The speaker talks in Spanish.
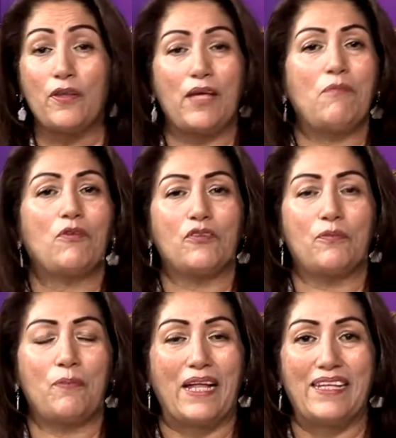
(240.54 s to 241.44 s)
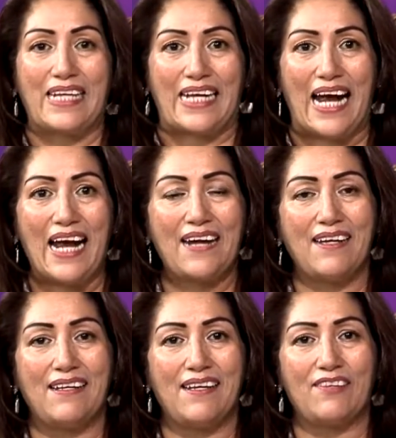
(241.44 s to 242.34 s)
podemos platicar
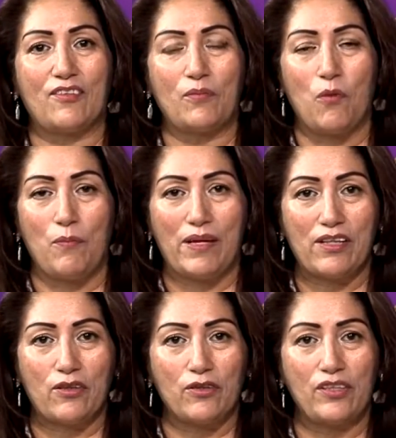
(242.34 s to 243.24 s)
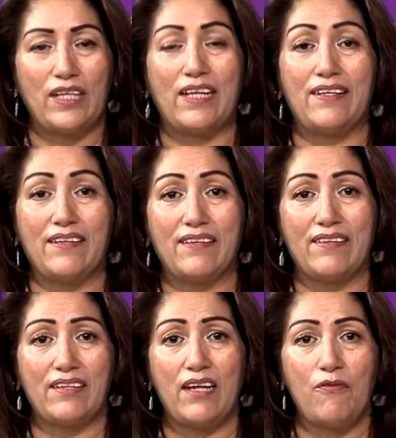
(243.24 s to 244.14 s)
en estos momentos en las líneas
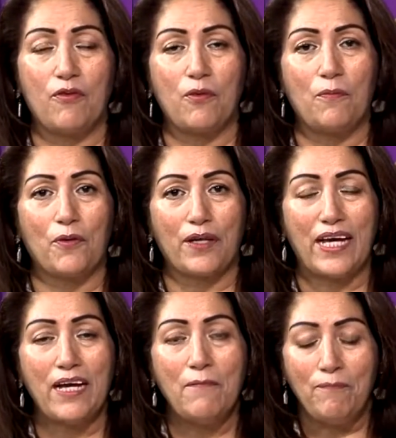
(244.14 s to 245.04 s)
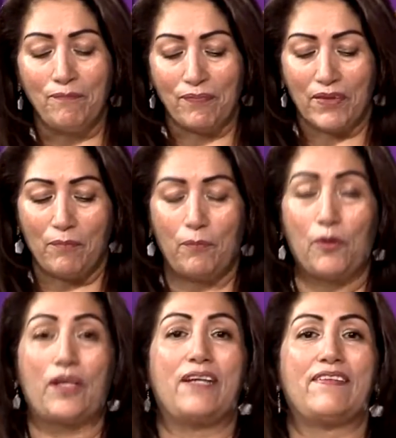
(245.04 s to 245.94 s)
de teléfono. ¿Por qué?
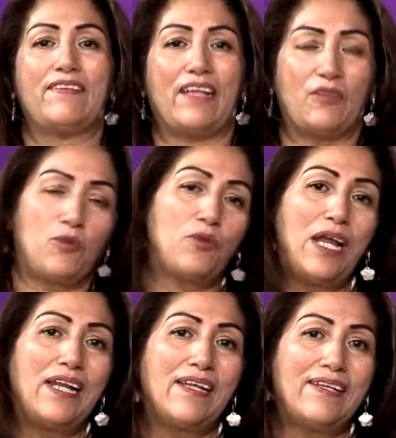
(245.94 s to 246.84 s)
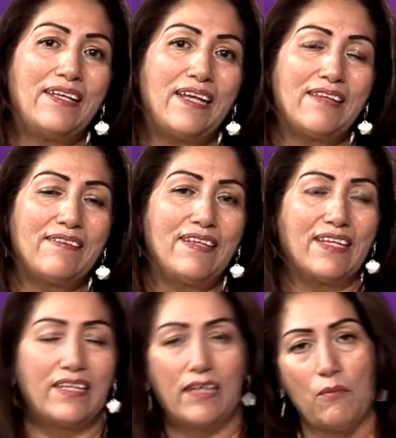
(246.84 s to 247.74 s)
Porque se saturan las líneas y le
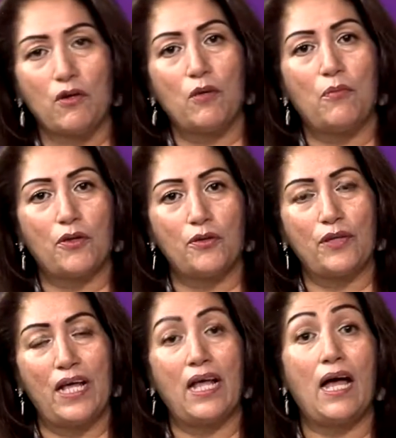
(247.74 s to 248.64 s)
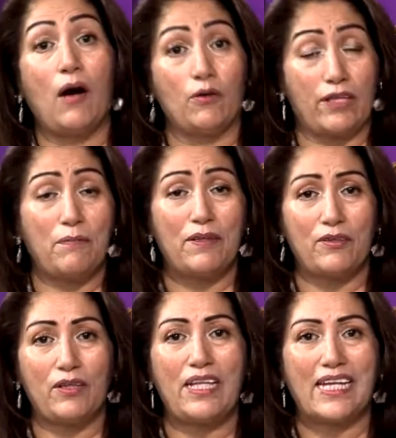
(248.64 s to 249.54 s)
quitamos la oportunidad a otra
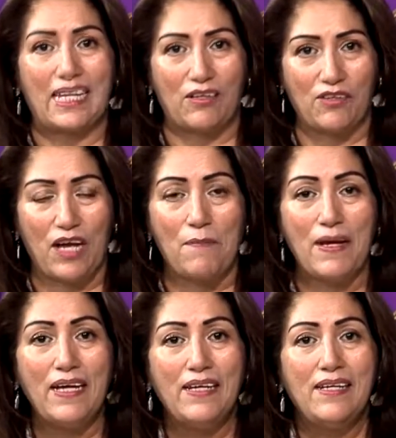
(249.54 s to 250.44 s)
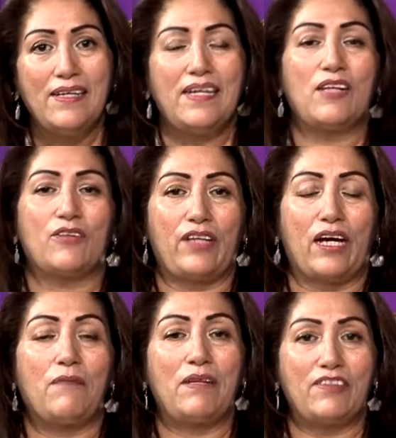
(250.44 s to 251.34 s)
persona de que nos llame y nos
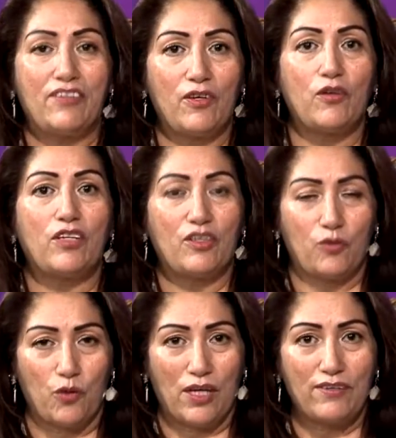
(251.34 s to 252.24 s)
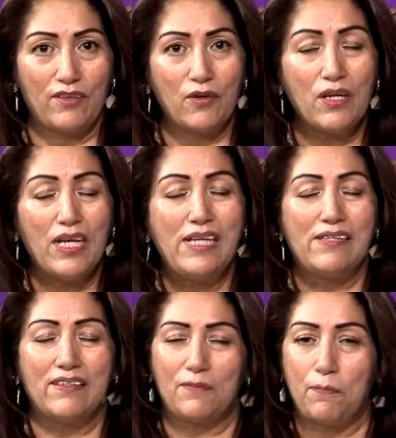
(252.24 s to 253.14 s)
haga mención de su oración.
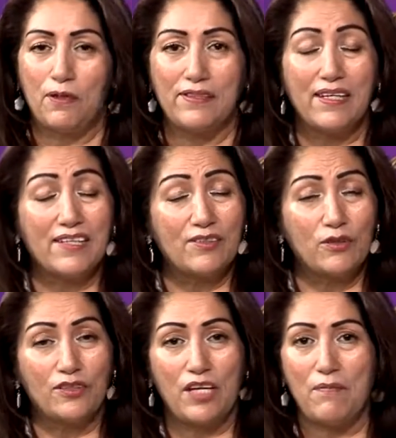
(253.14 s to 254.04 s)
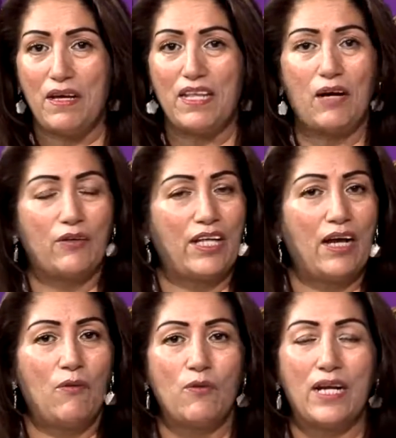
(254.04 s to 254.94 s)
Después de las doce y media o de
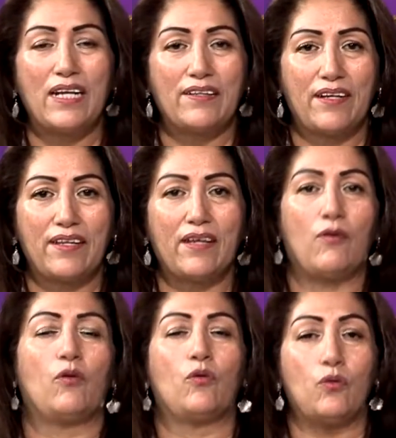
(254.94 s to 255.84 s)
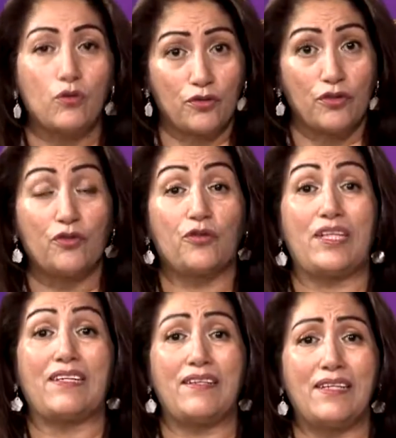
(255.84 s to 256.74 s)
la una de la tarde, con gusto, si
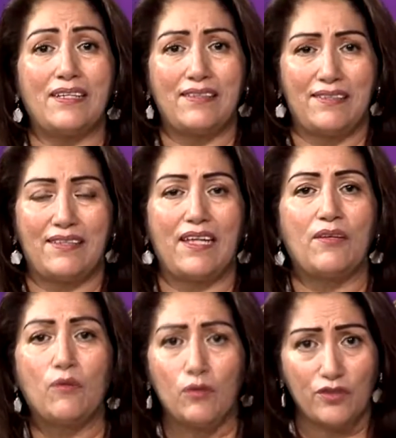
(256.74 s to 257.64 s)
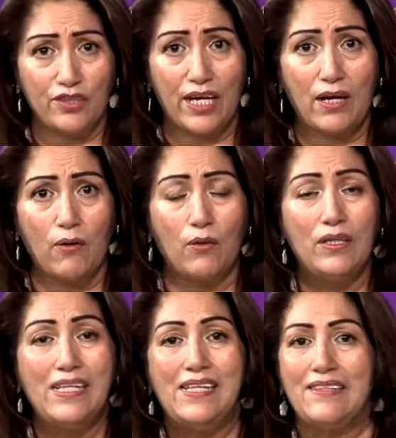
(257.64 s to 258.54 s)
usted tiene necesidad de un consejo,
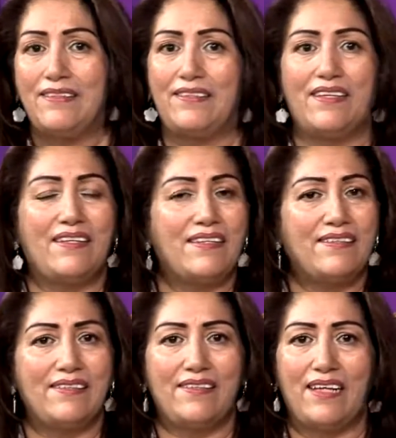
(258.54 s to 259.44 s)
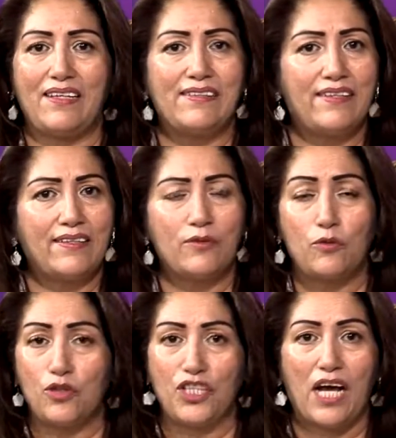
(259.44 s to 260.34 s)
si tiene necesidad de ser
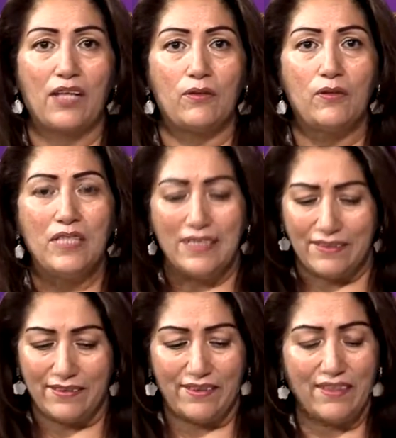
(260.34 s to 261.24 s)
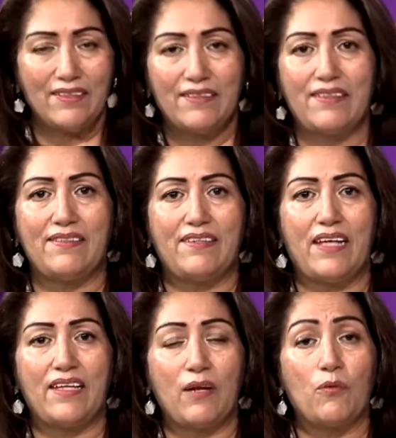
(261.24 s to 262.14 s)
escuchado, si tiene
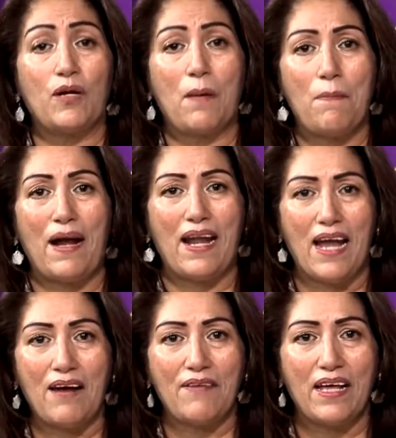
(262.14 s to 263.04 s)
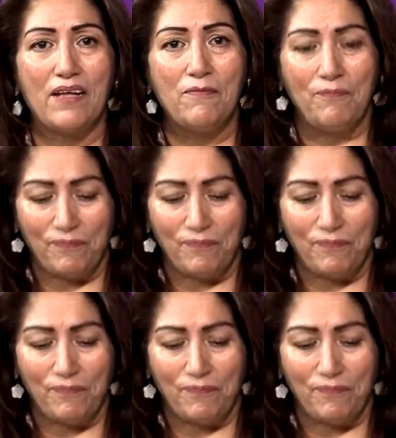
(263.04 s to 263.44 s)
necesidad de alguna palabra